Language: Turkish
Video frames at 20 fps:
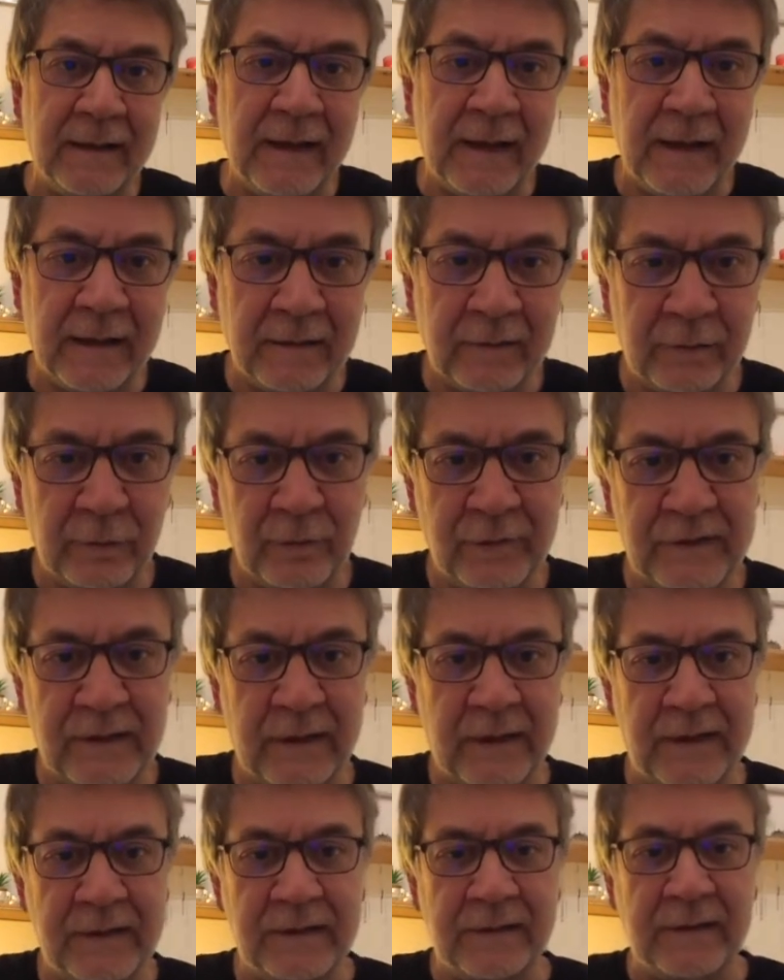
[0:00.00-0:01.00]
diye
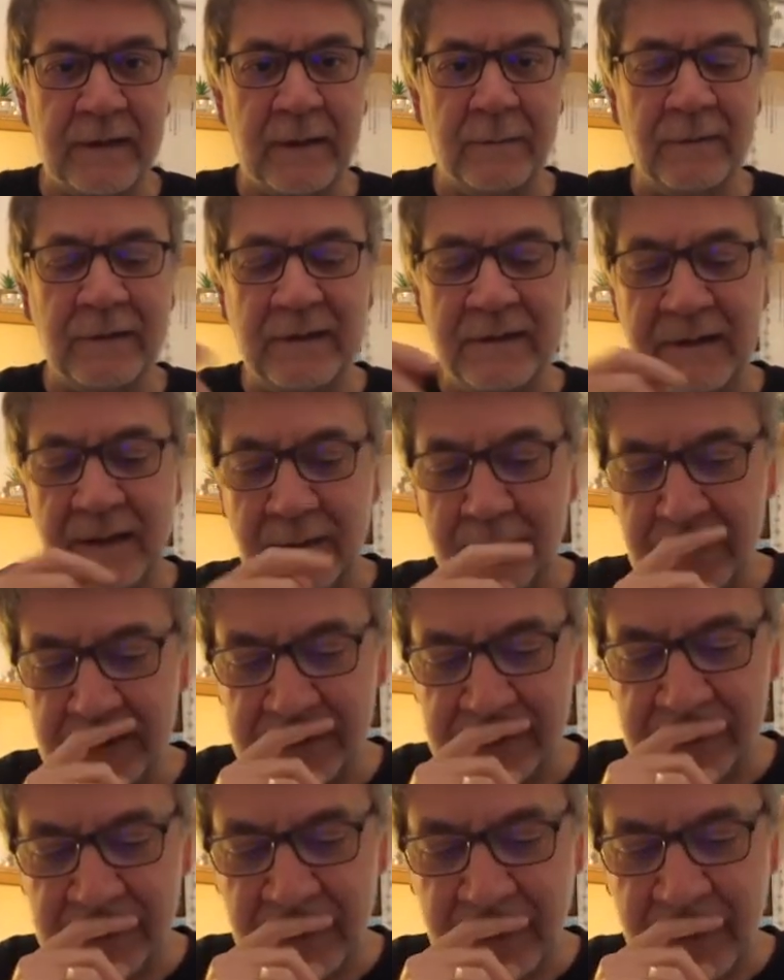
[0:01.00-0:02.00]

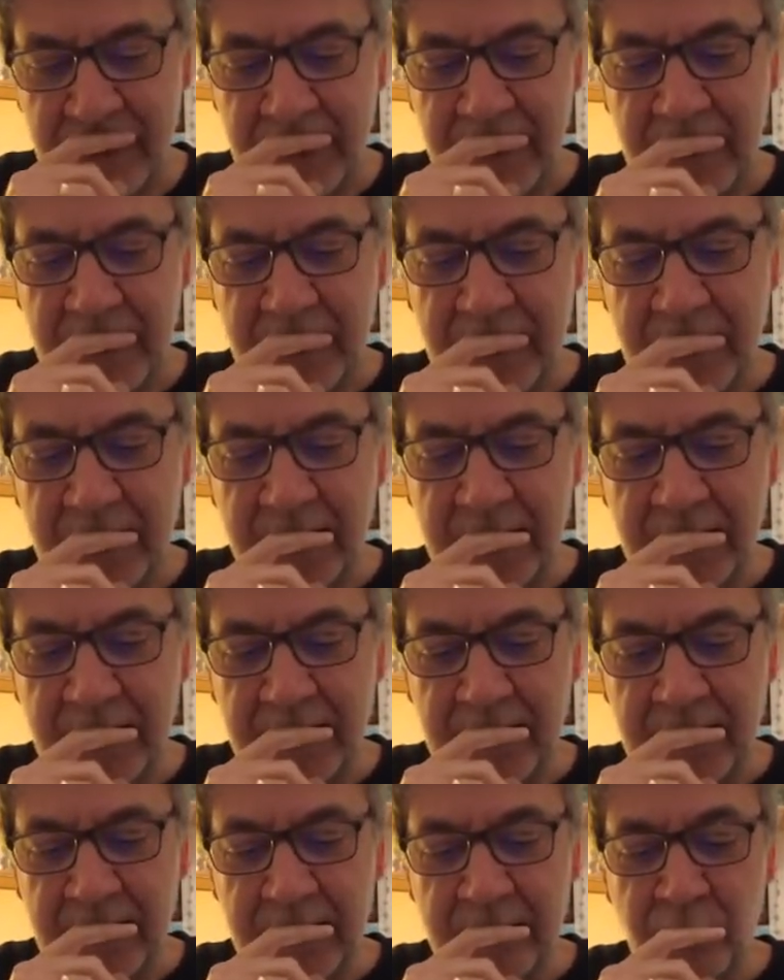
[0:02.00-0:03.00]
Türkçeleştirebileceğimiz e,
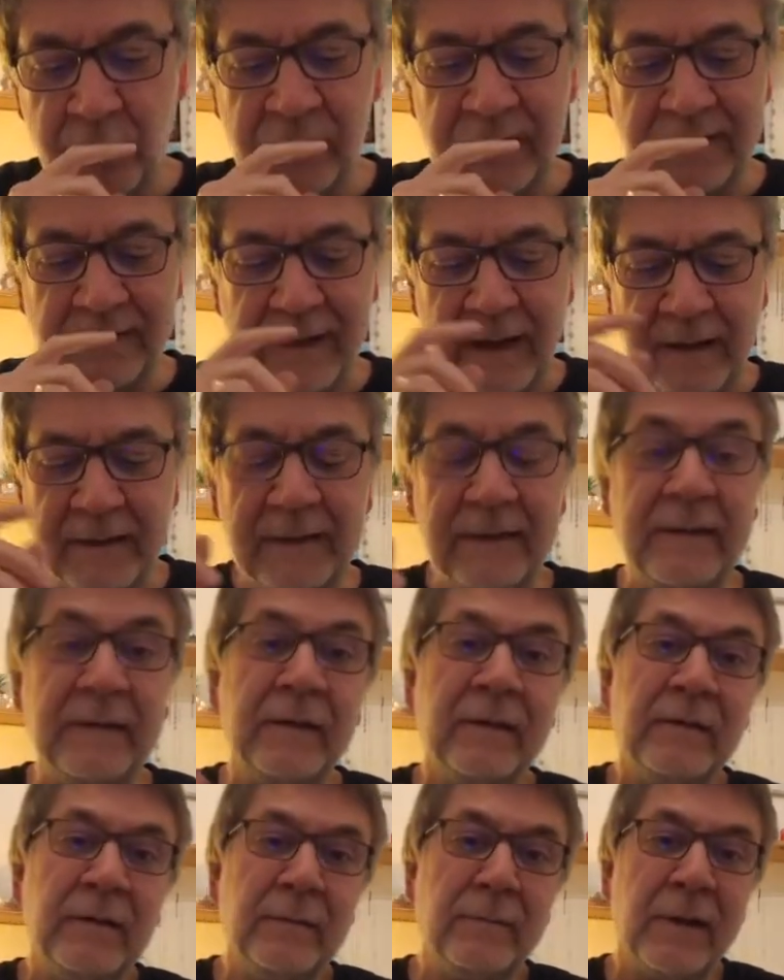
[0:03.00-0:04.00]
müzikten
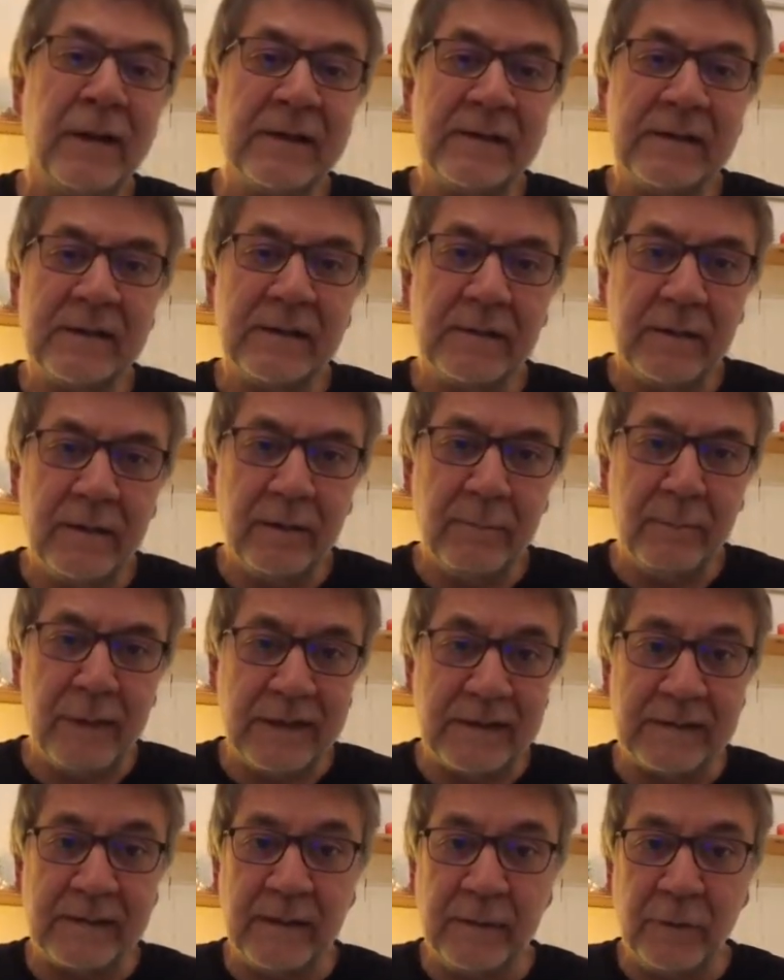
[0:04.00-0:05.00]
inanılmaz
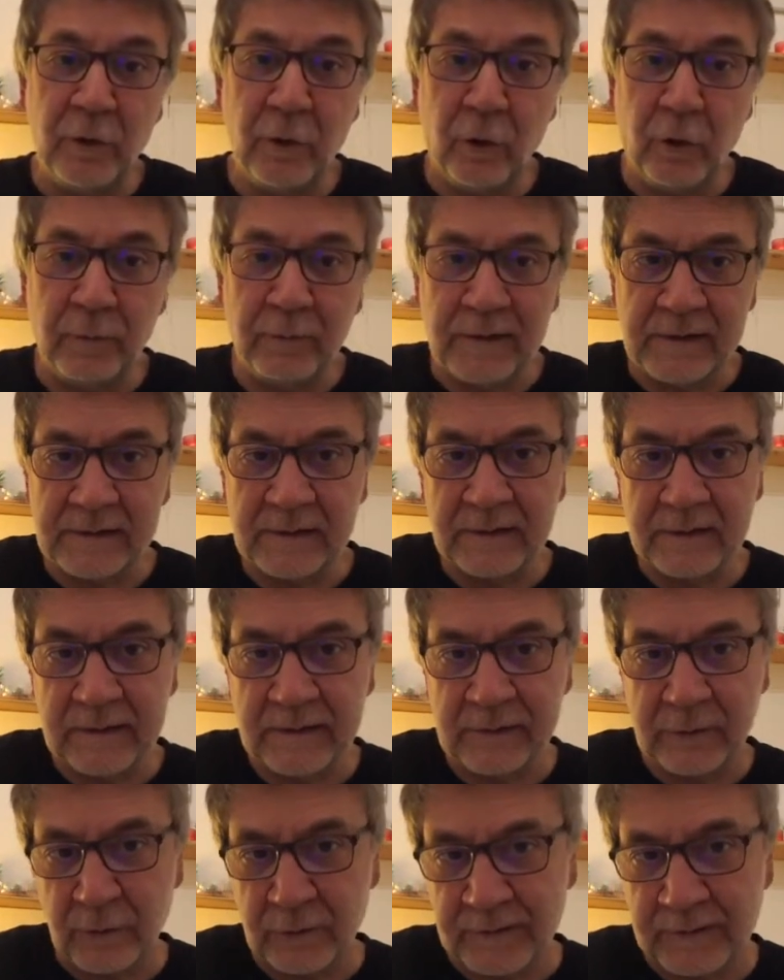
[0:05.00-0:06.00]
besleniyor olması
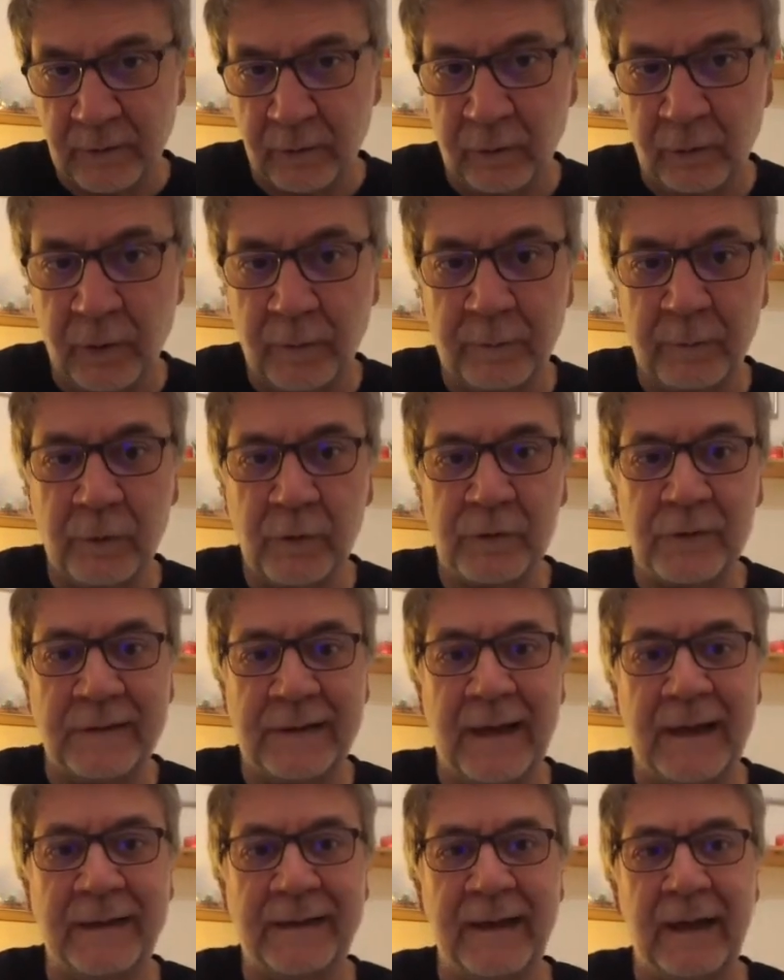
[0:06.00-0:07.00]
Hristos Nikolopoulos'un
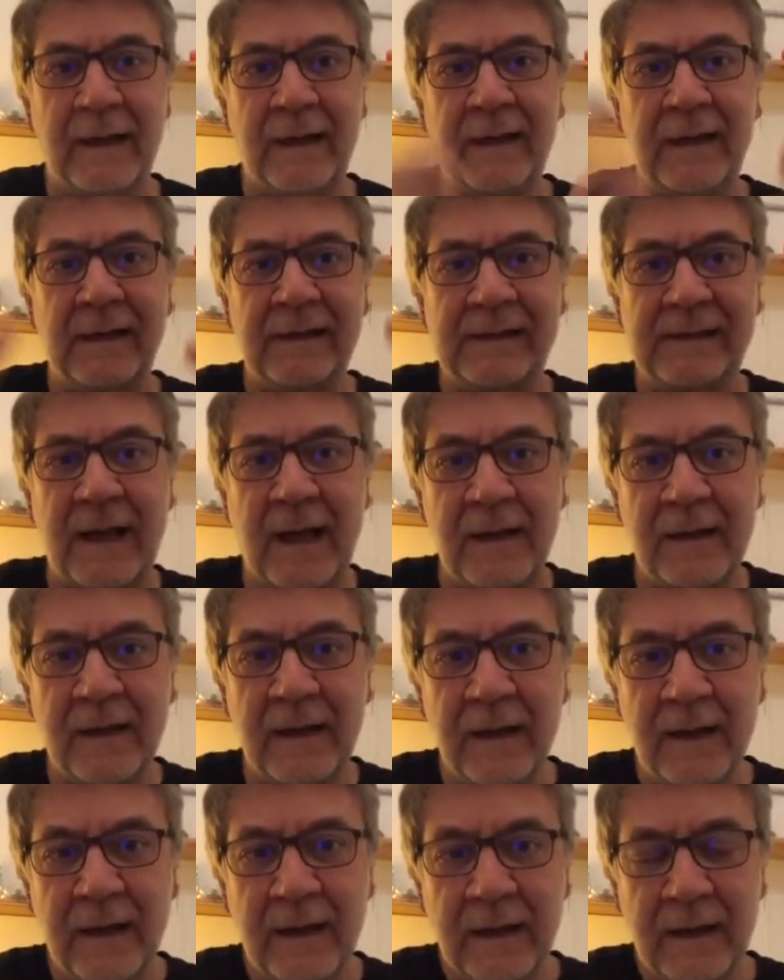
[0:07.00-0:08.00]
Yani geleneksel
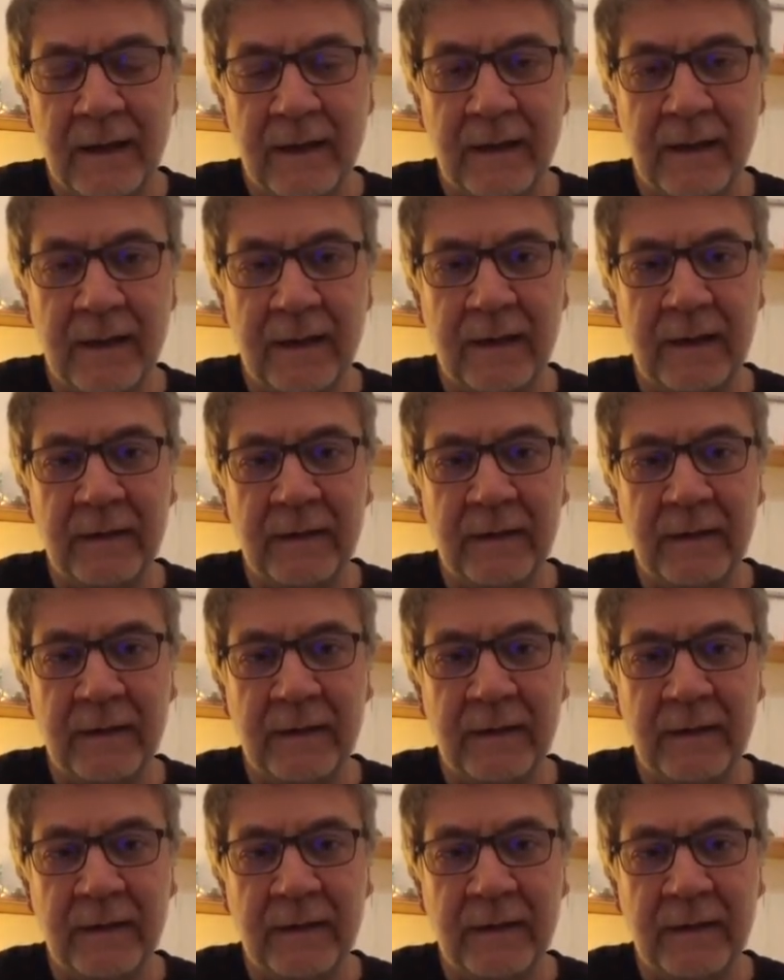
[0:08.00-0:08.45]
e,